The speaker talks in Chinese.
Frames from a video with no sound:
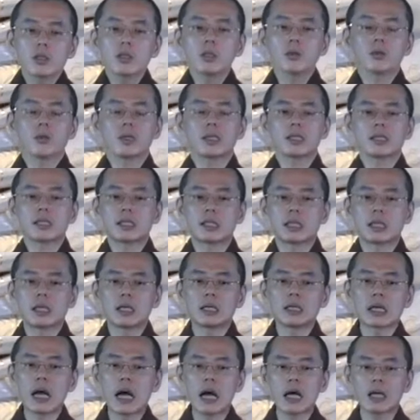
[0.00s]
至于其
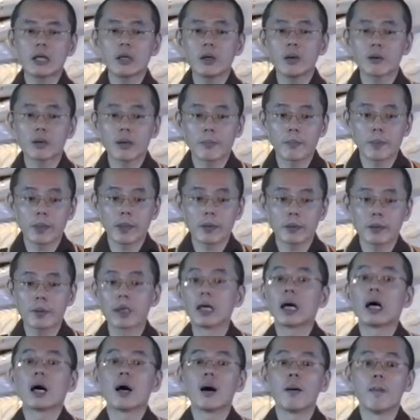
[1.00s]
他6个譬
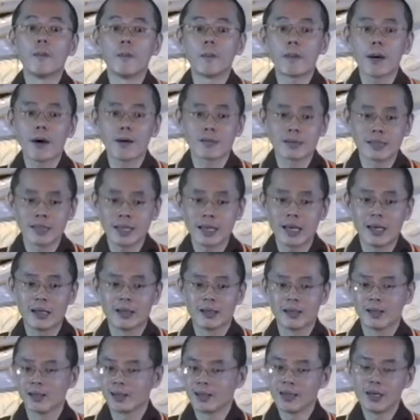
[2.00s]
喻，很抱歉，
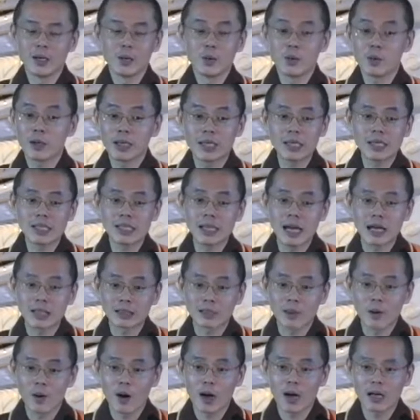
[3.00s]
我一讲
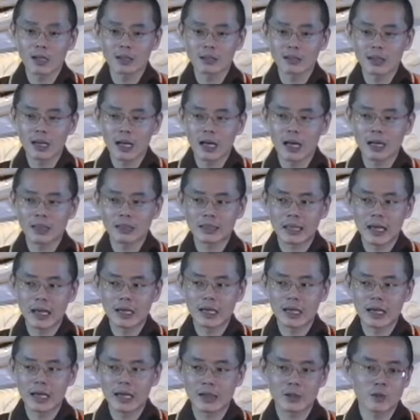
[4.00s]
的话，那大
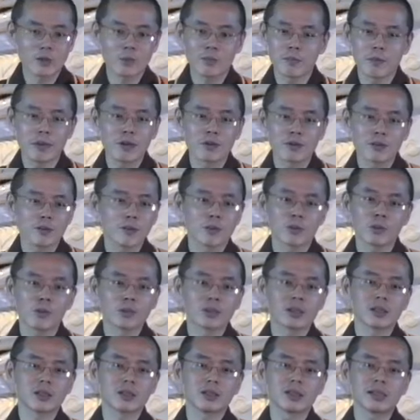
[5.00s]
概就没有这么多
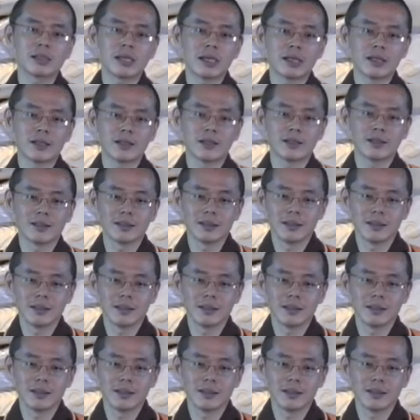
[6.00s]
的时间了。